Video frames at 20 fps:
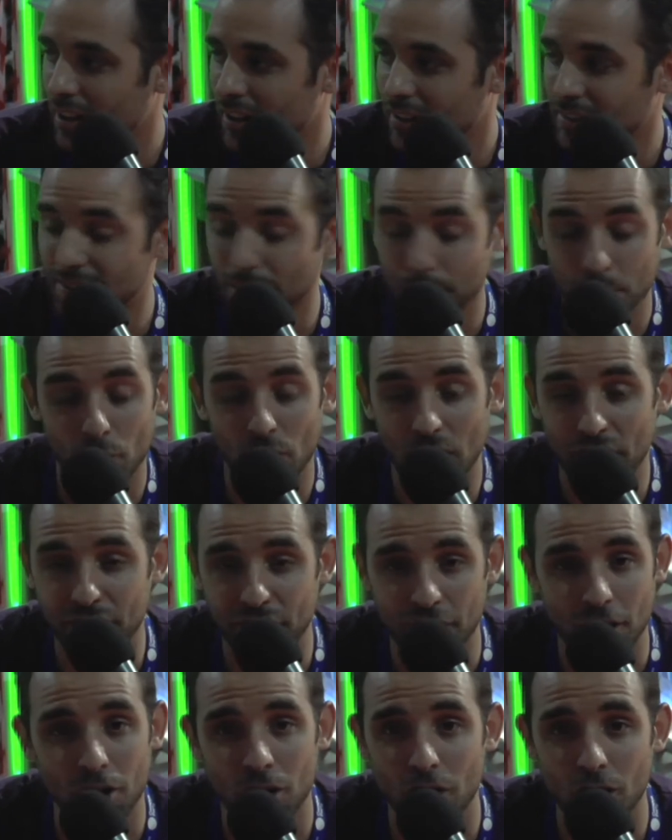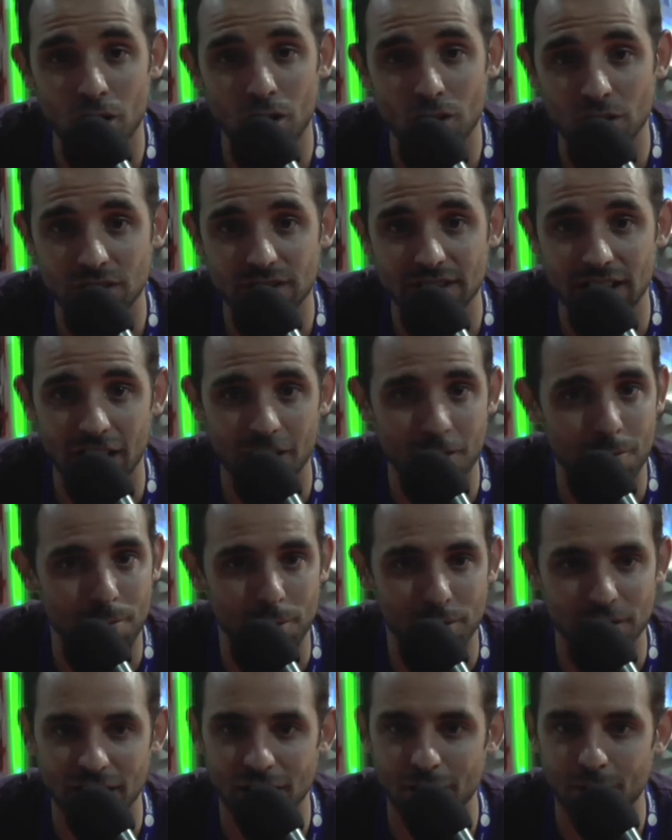simulación, se ha
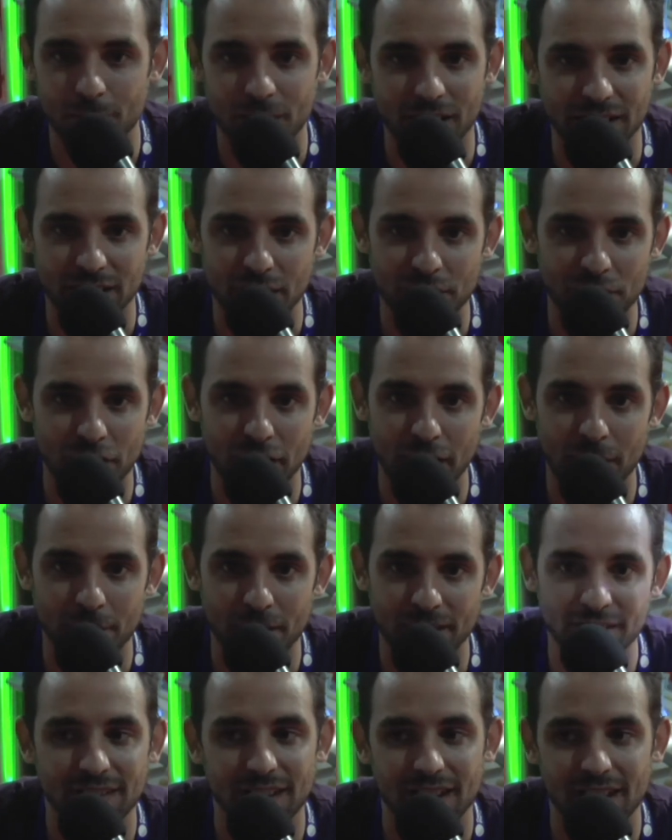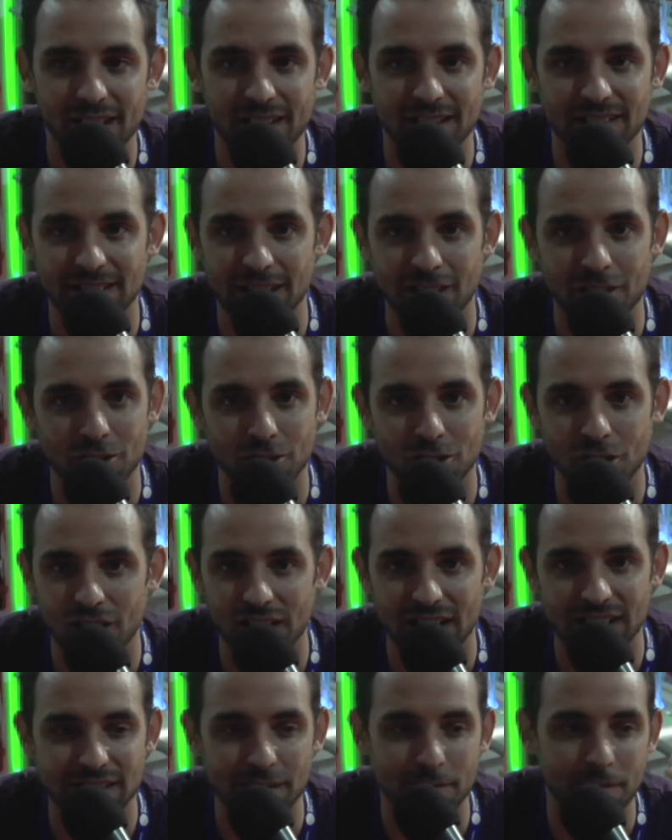comportado magníficamente, han estado
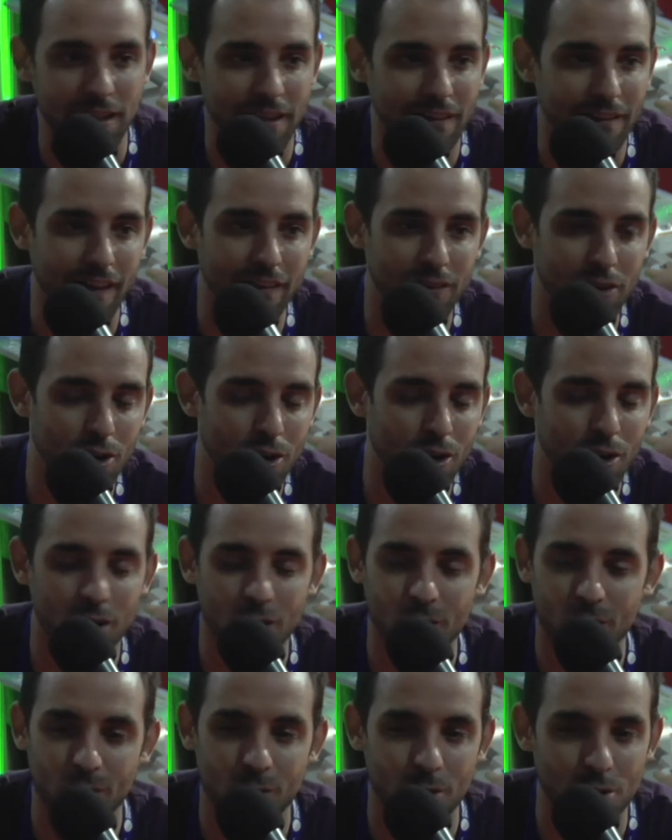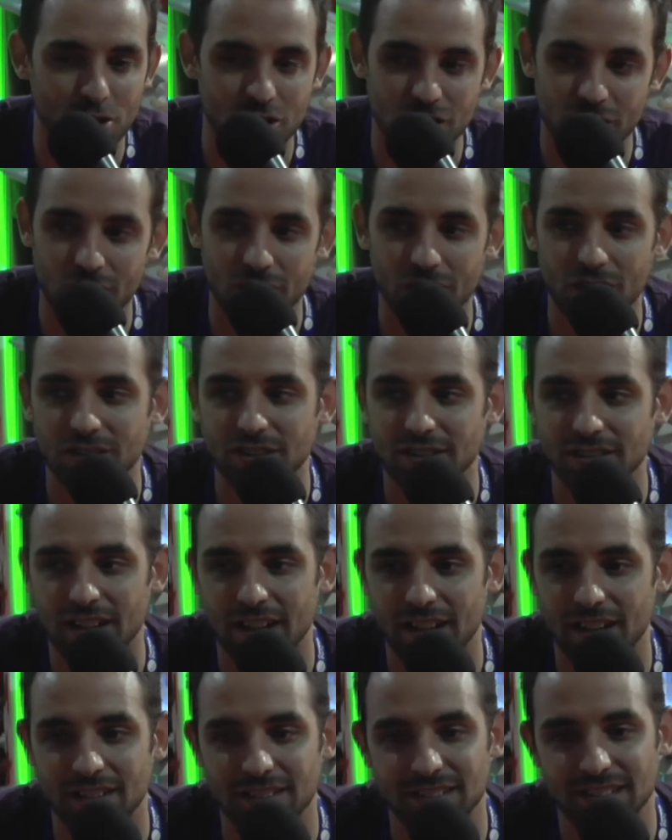toda la semana dando cursos,
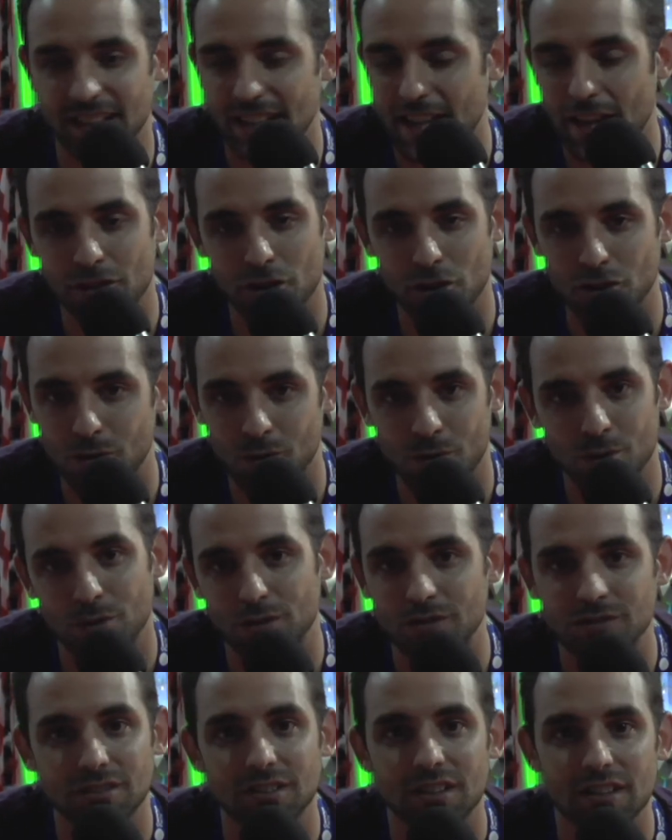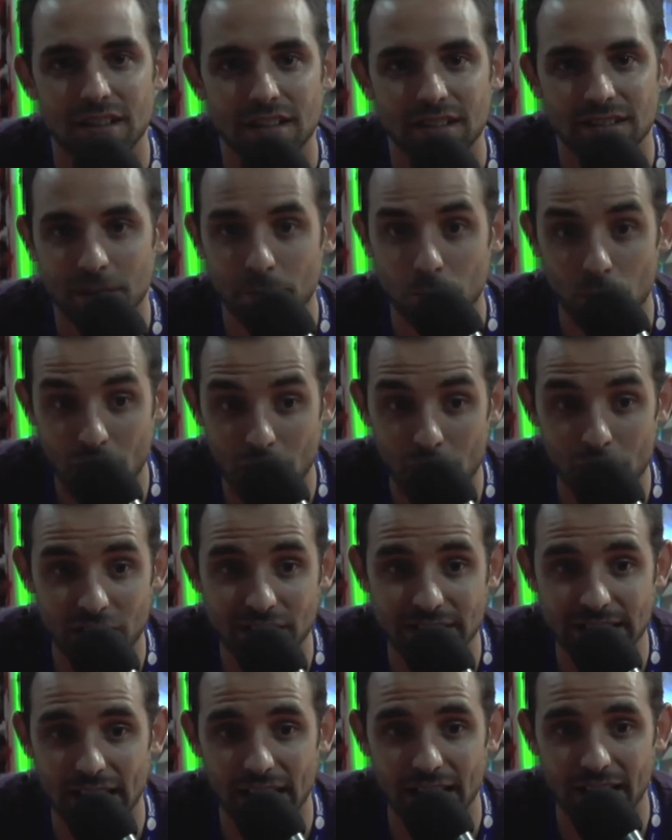eh, enseñando sus
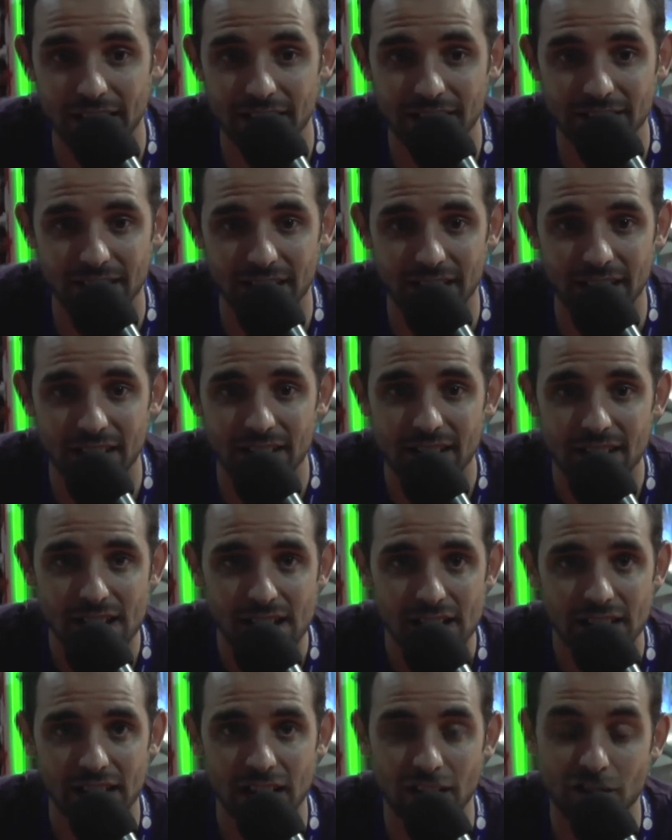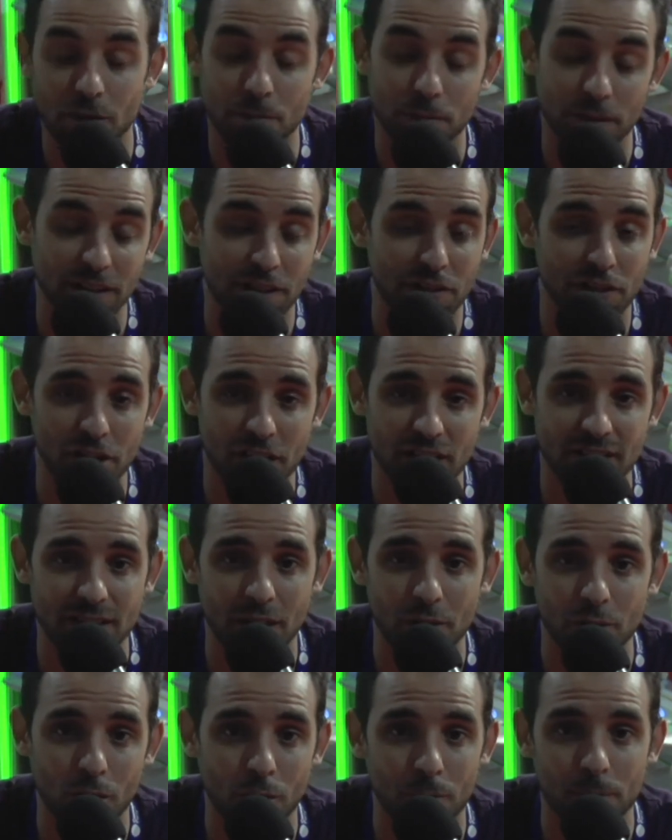simuladores a la gente y las competiciones
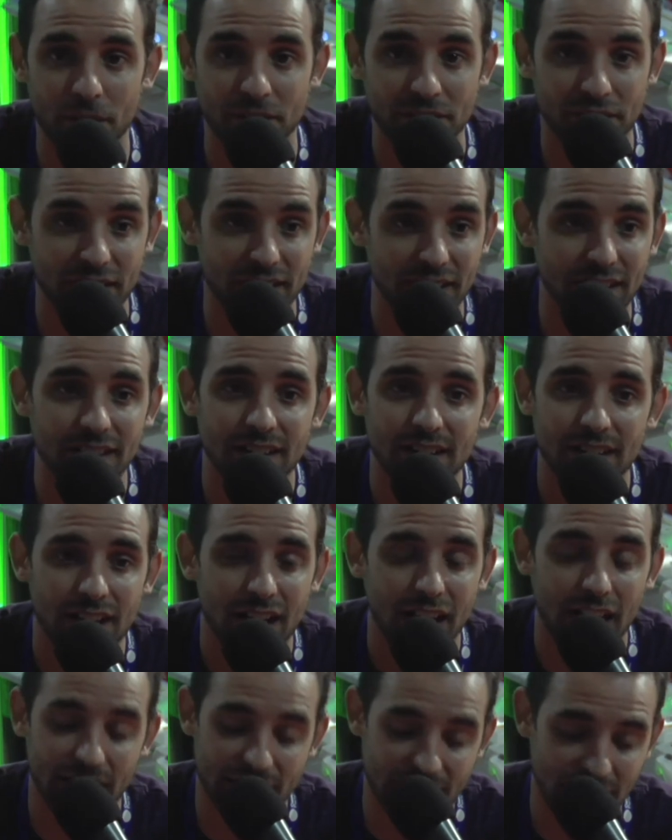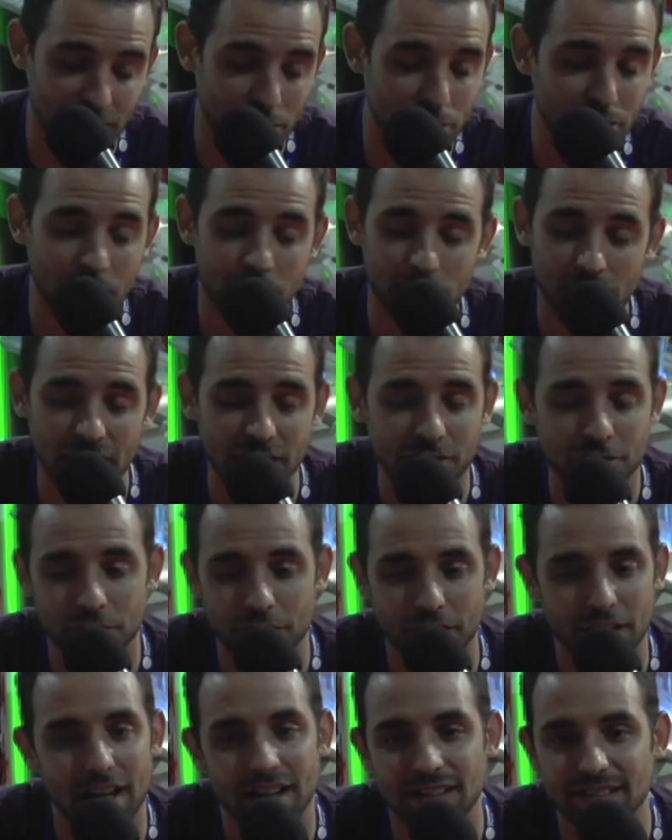de juego PC han llegado también a su
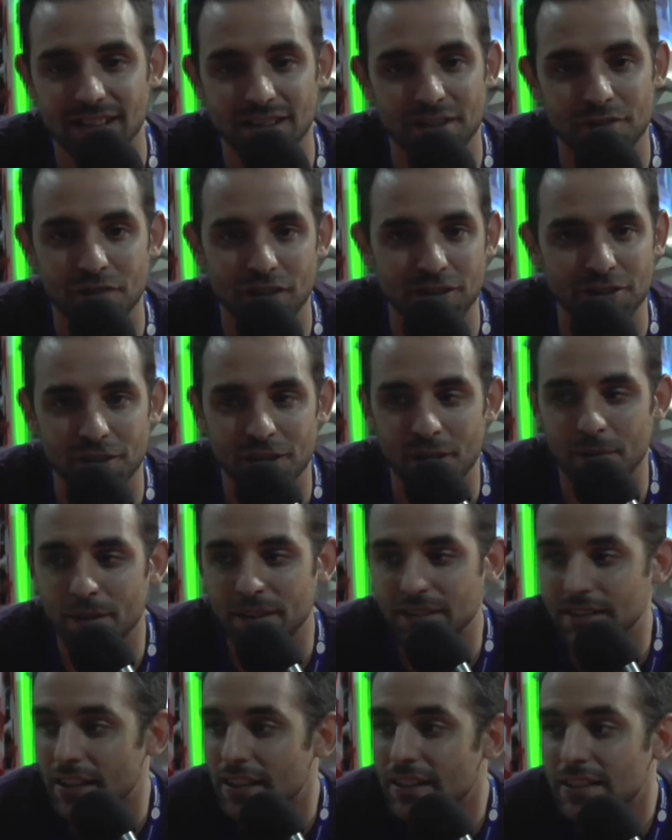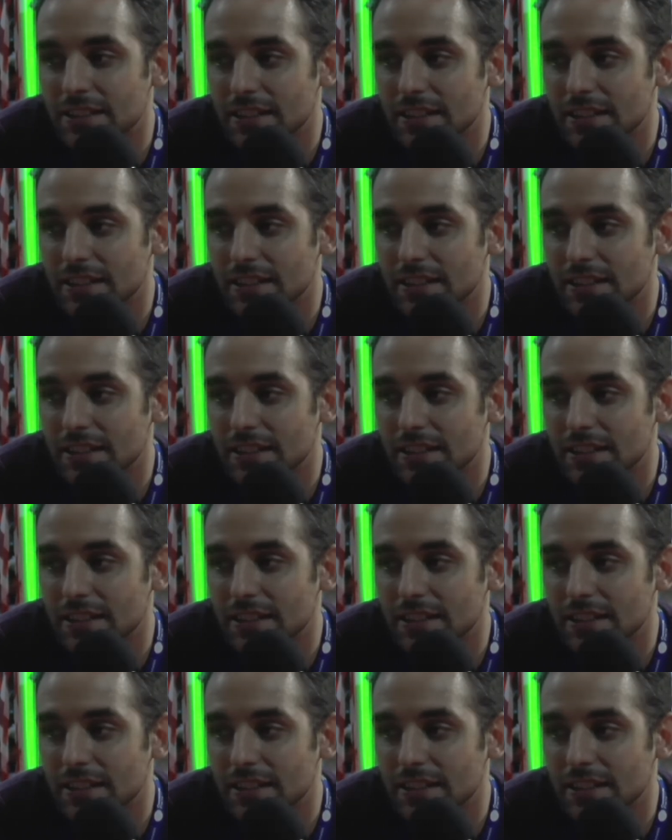final satisfactoriamente.